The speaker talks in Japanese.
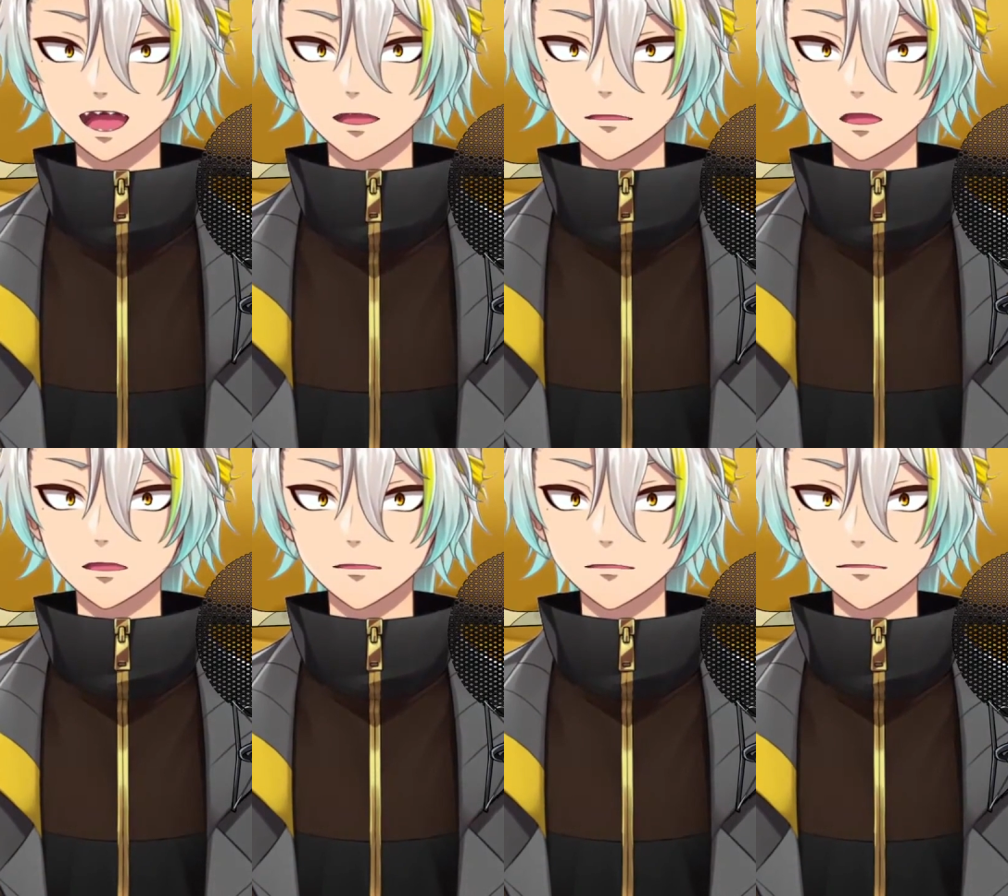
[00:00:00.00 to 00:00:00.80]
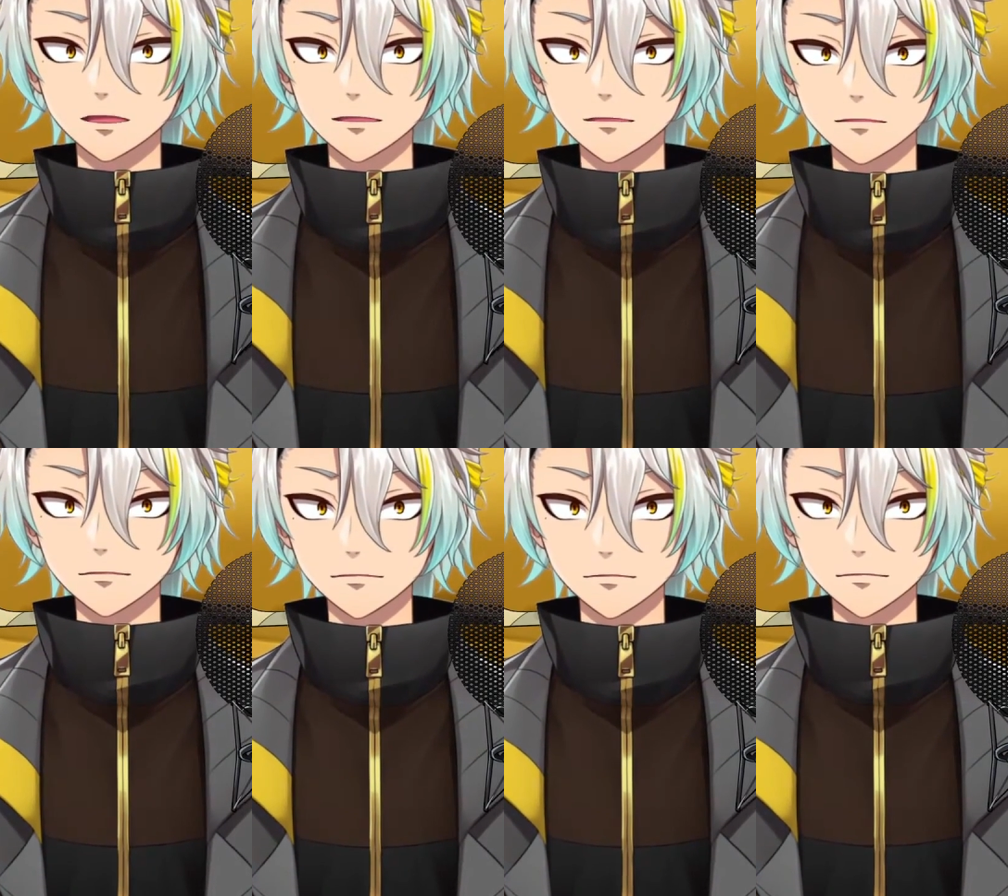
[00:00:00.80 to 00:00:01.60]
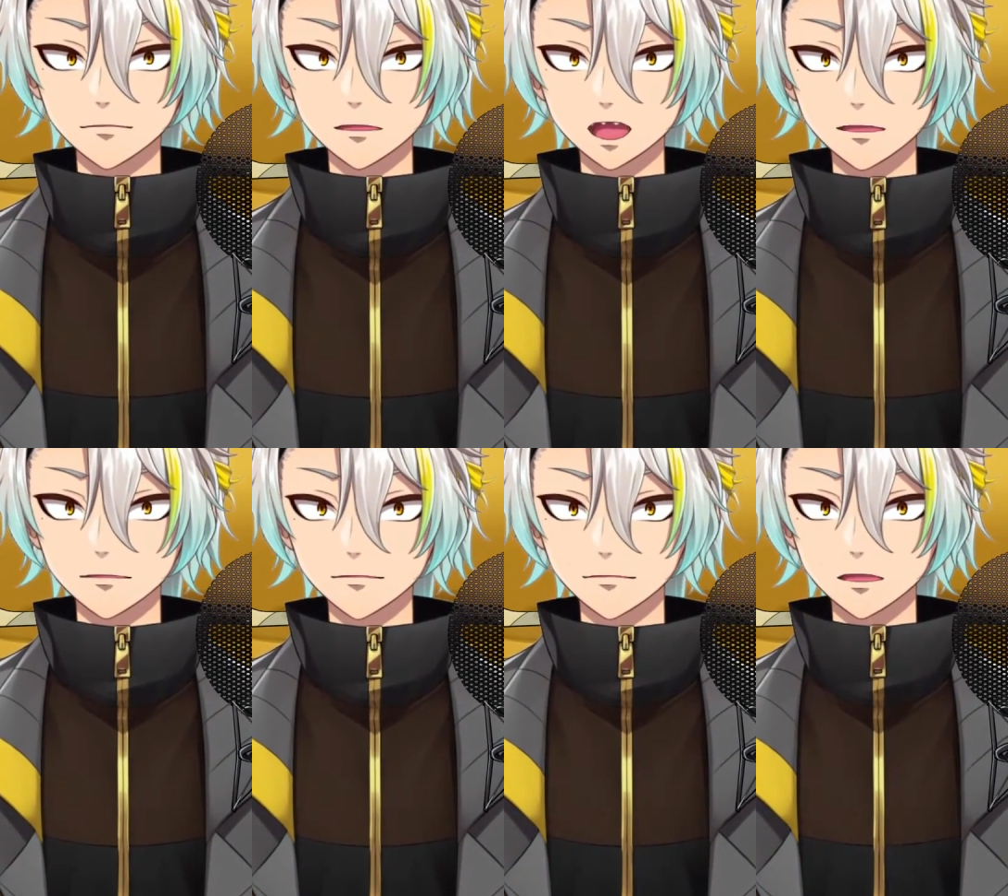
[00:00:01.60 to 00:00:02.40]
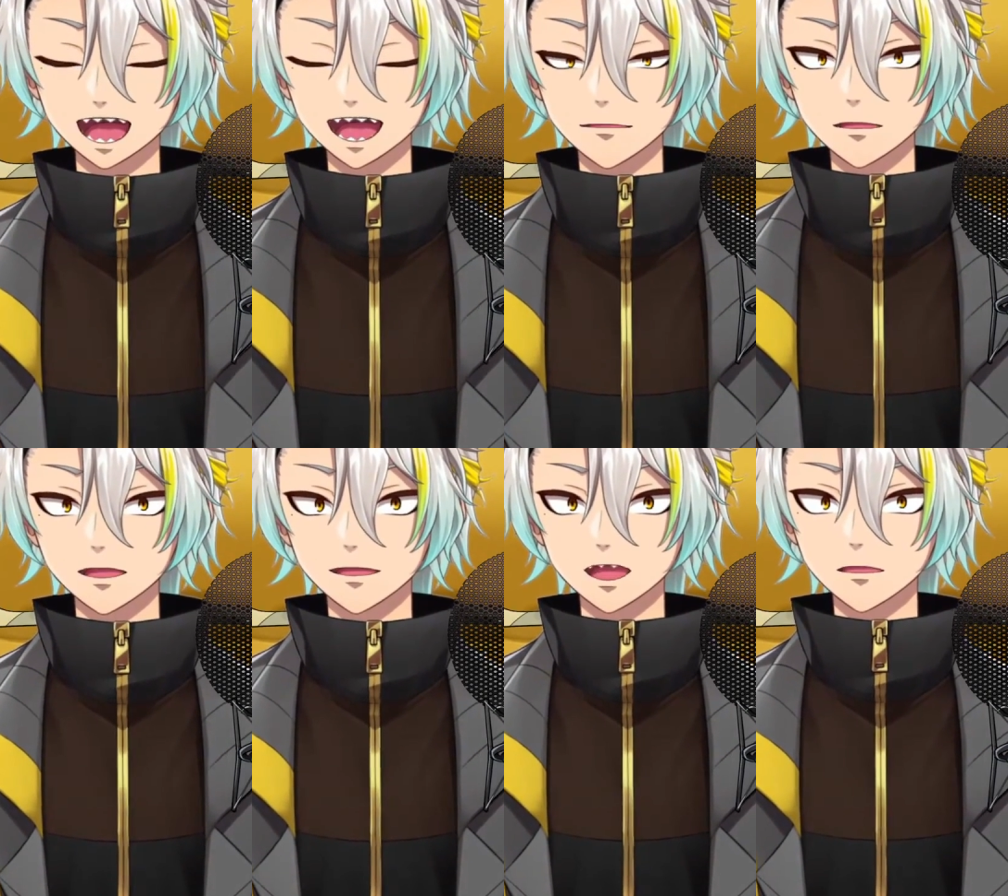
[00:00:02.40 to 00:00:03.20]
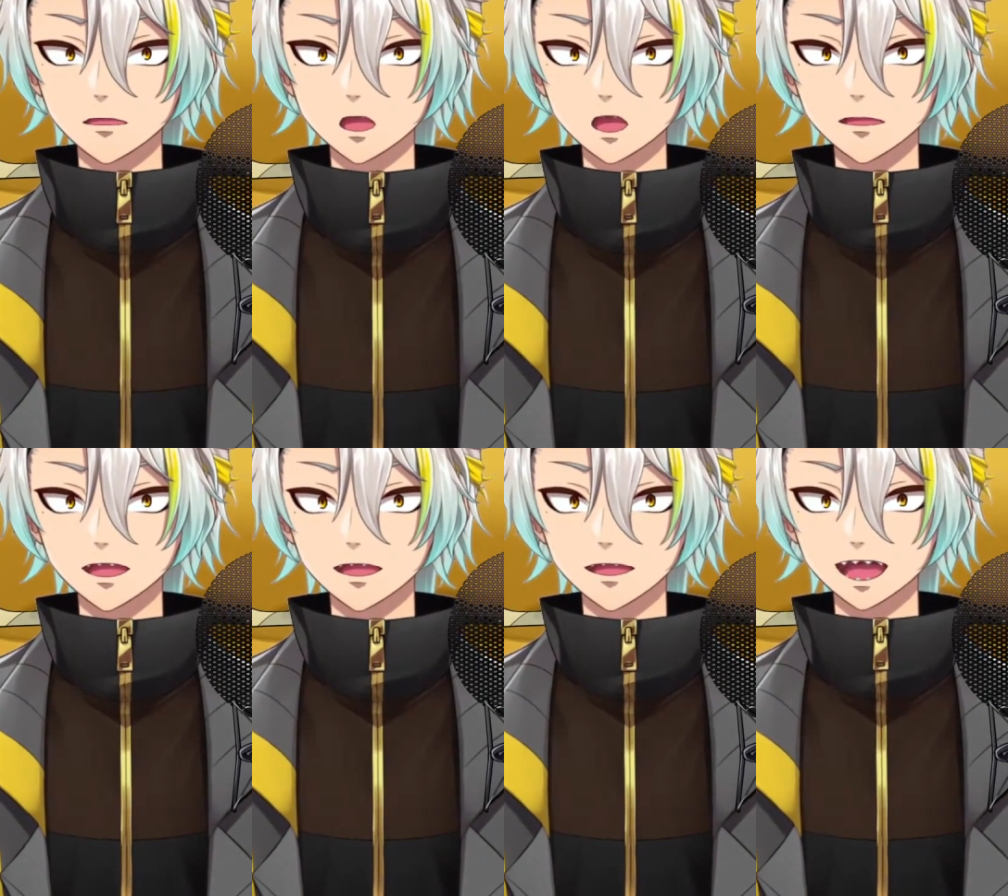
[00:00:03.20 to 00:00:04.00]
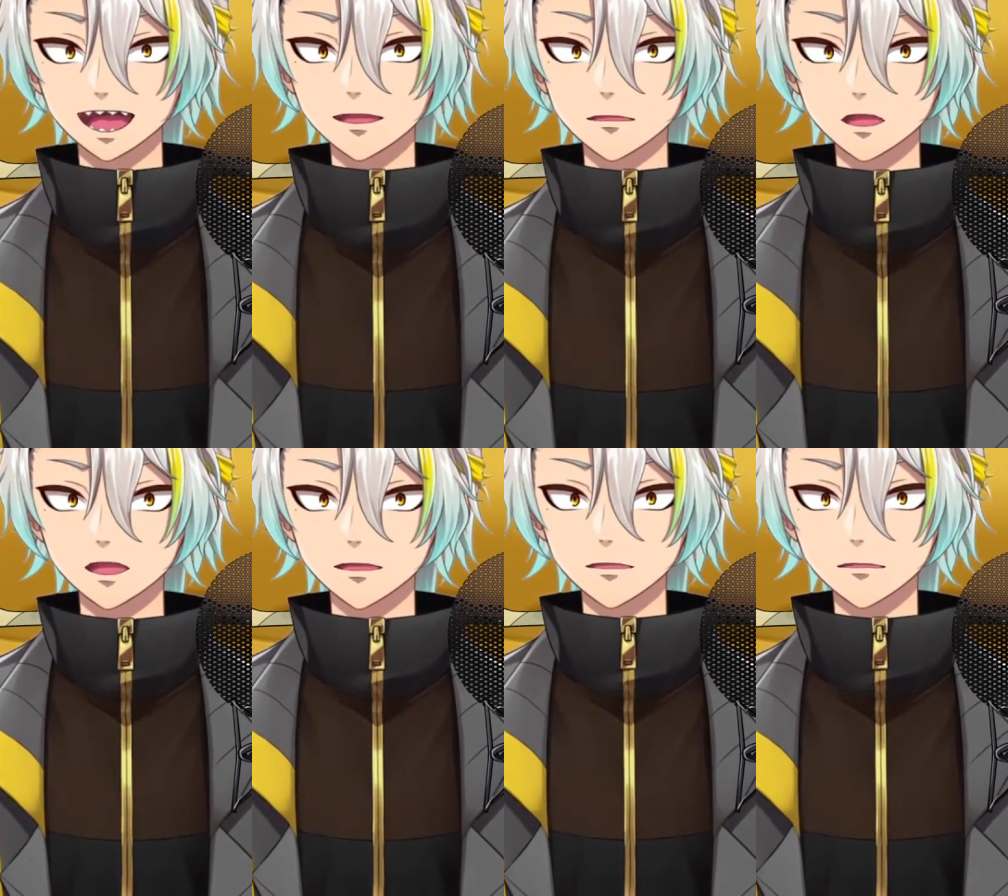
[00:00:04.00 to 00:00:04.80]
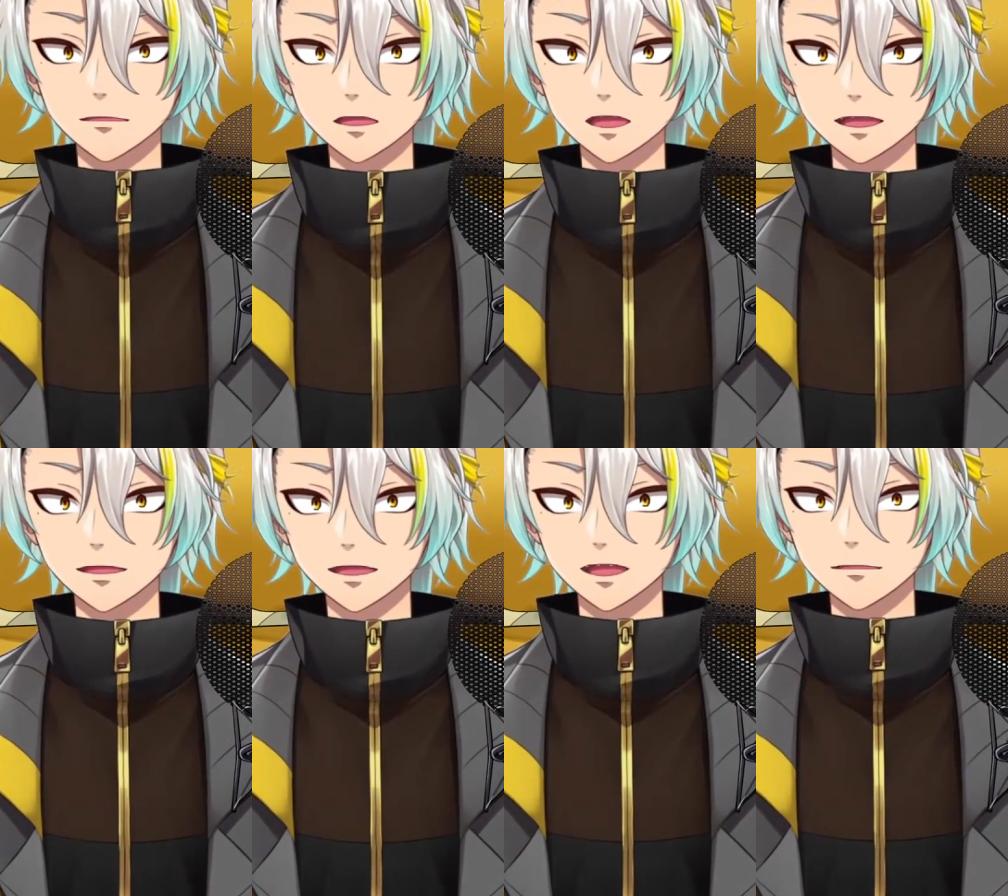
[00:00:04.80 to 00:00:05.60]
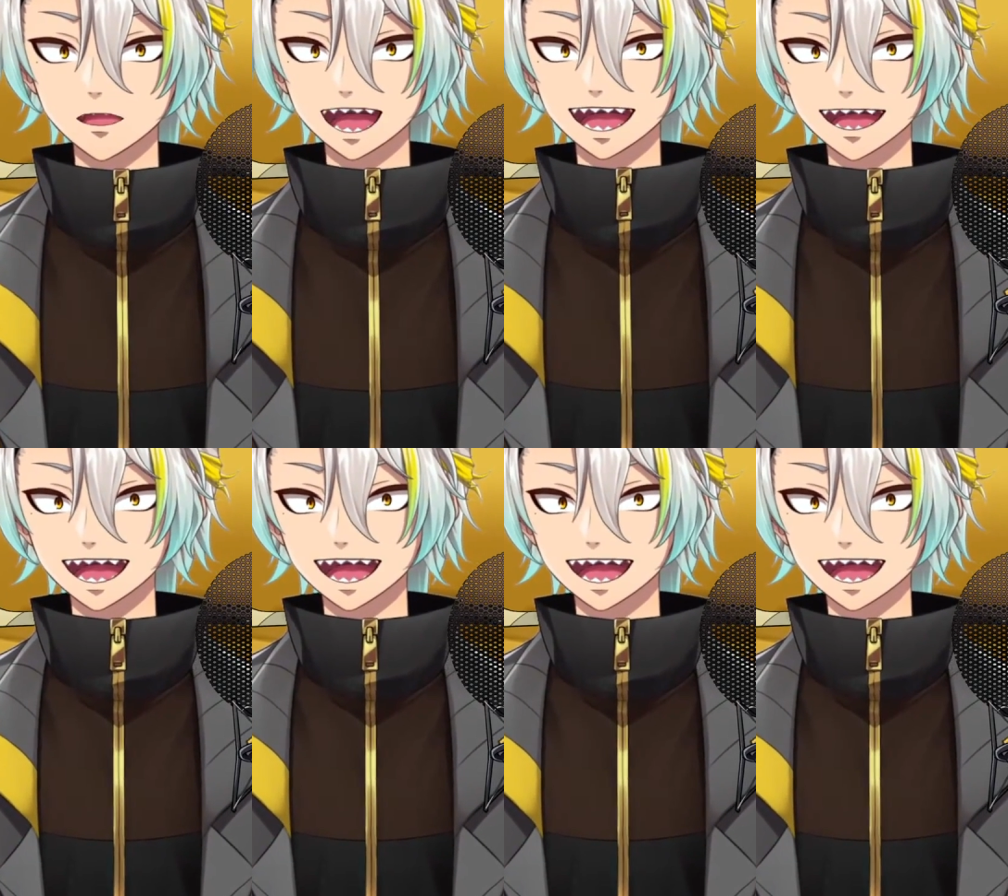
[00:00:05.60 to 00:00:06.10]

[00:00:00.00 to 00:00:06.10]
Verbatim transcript: 原稿を用意する。その内容の授業があるんですけど、私以外の同じグループの人が喋ってくれない。